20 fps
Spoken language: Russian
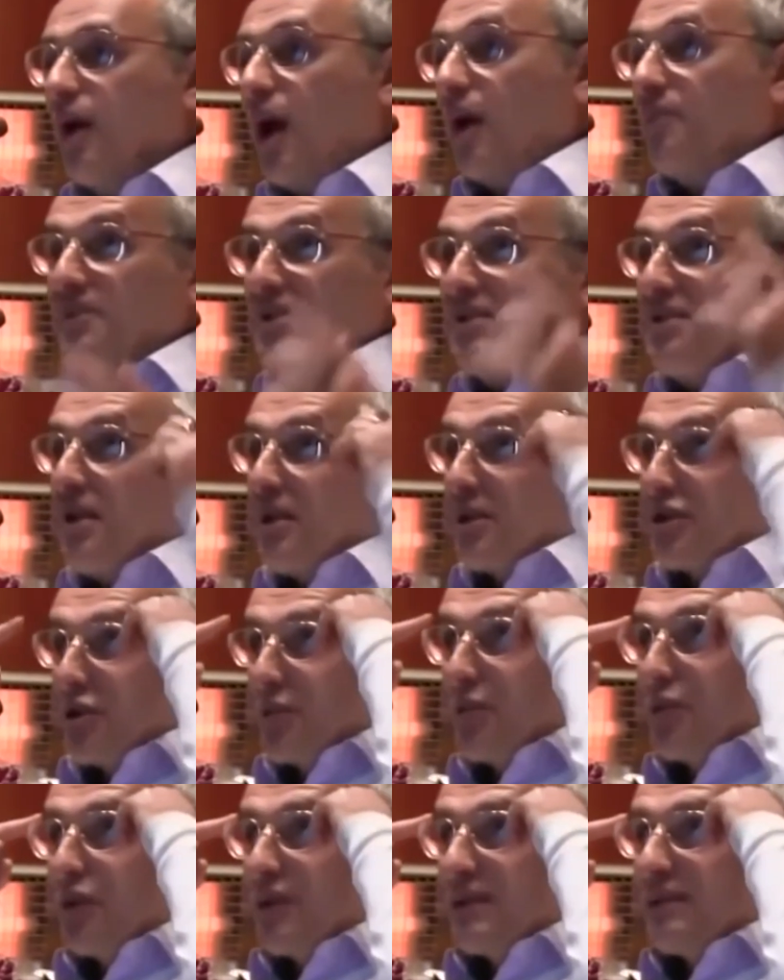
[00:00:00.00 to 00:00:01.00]
Как мне сделать,
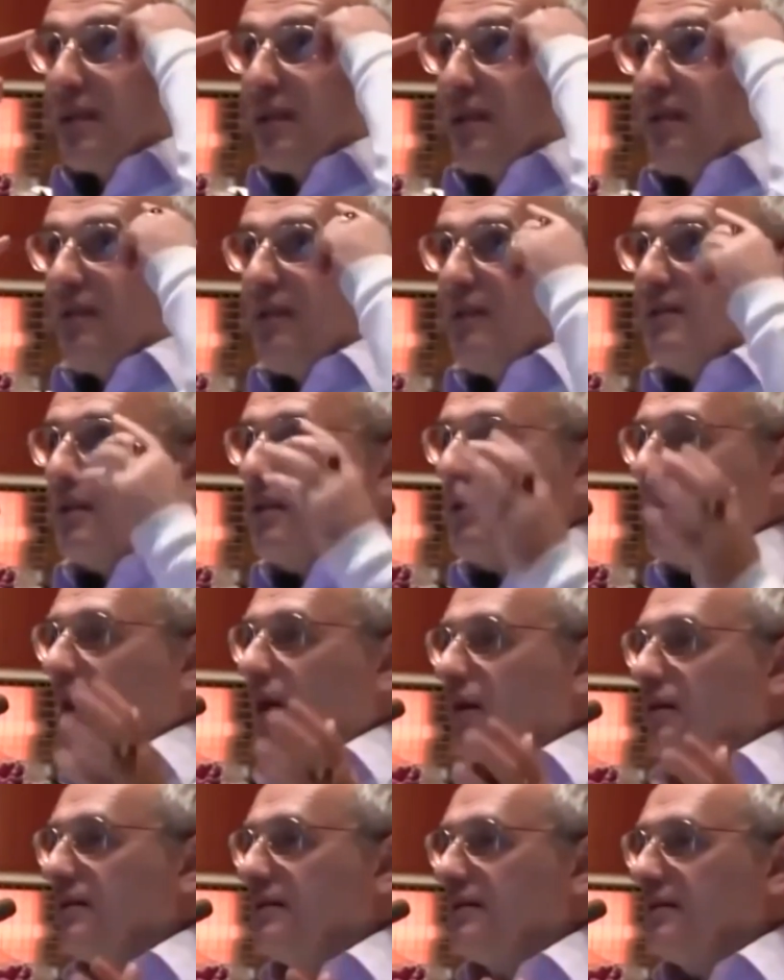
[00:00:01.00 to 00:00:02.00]
чтобы он остановился?
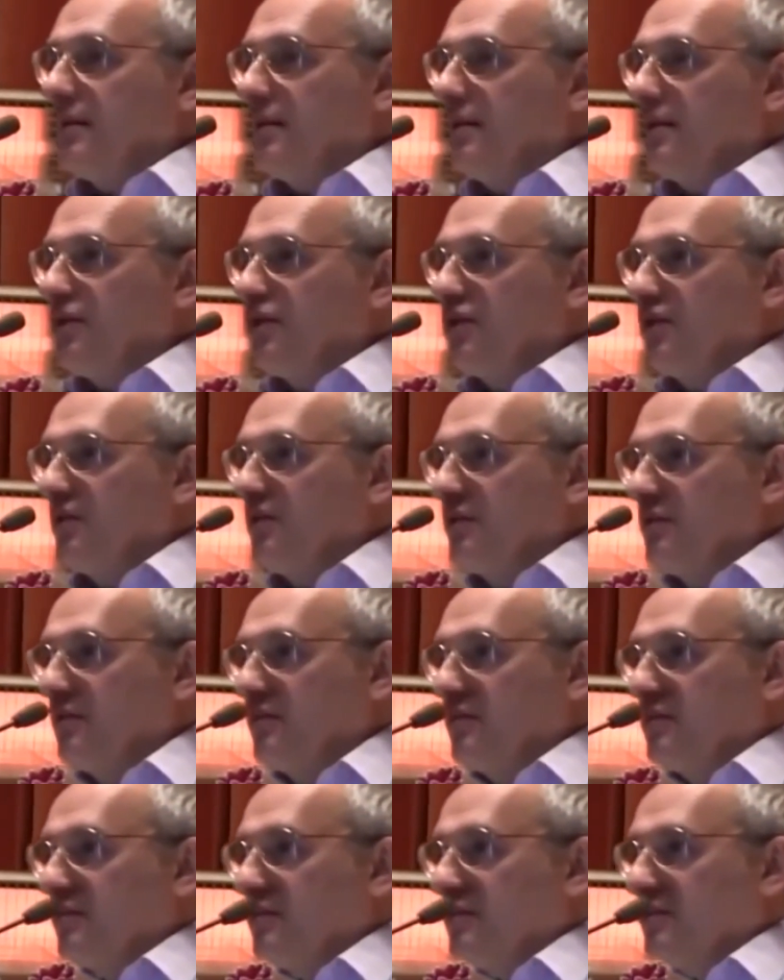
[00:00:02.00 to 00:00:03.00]
Никак не сделаешь.
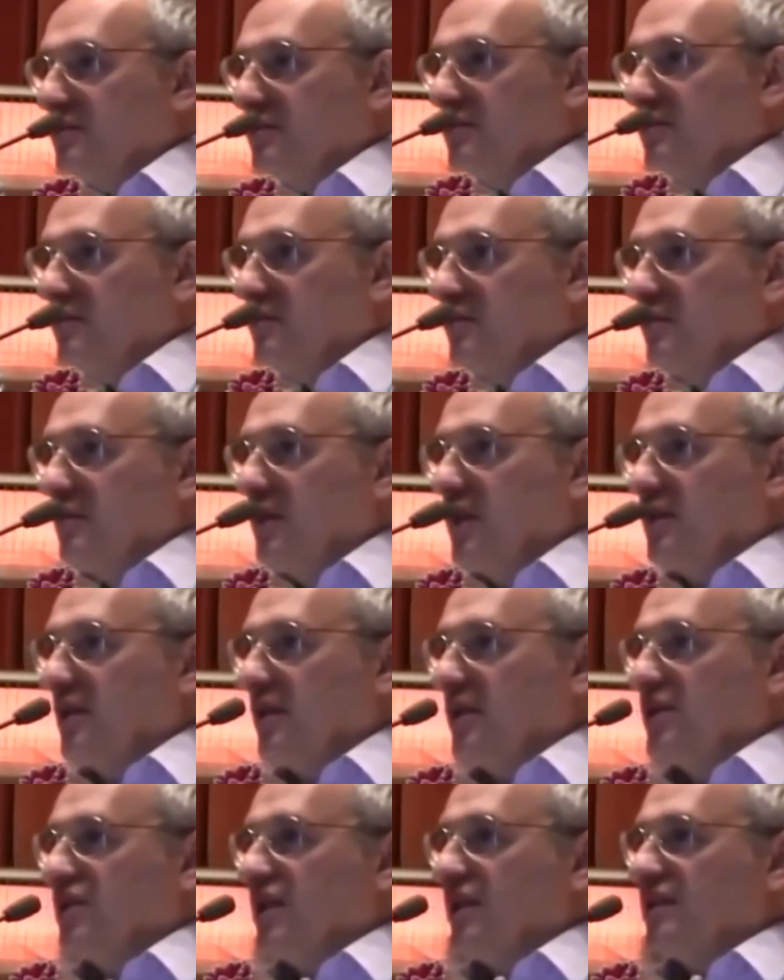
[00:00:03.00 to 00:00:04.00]

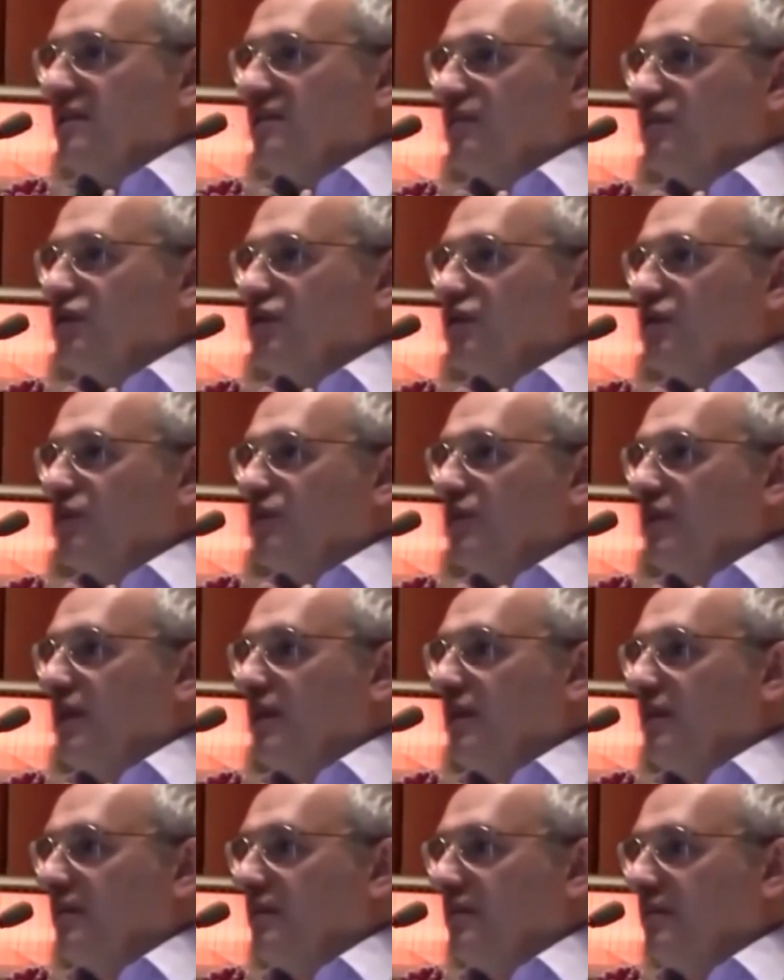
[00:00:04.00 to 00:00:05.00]
Надо рождаться в мужском
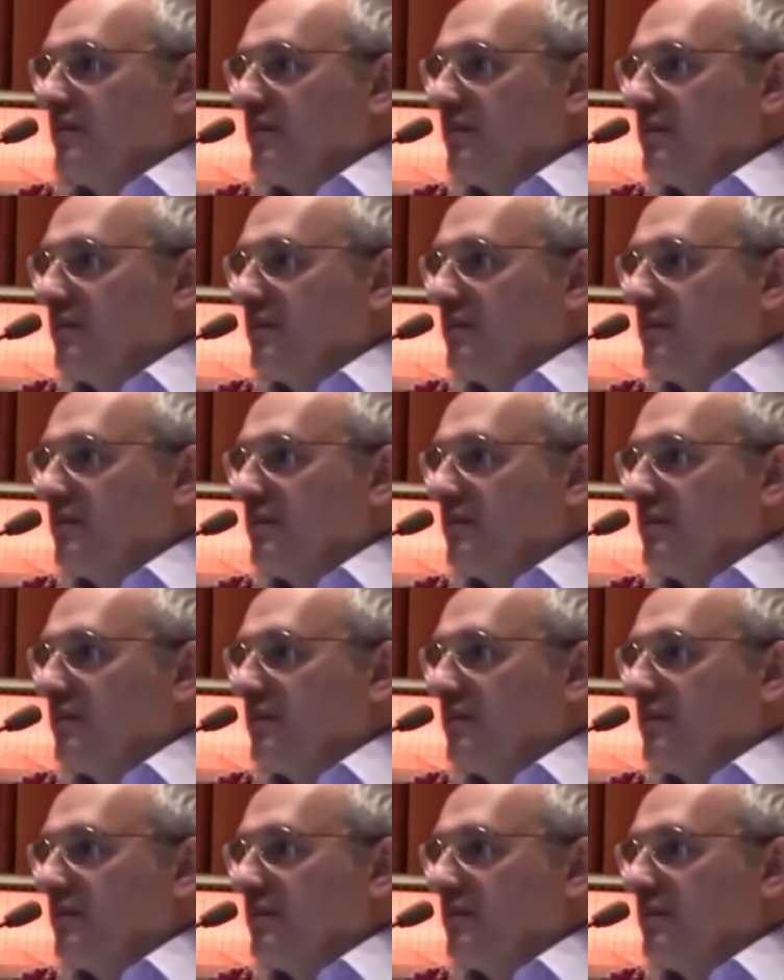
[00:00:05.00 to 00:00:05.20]
теле.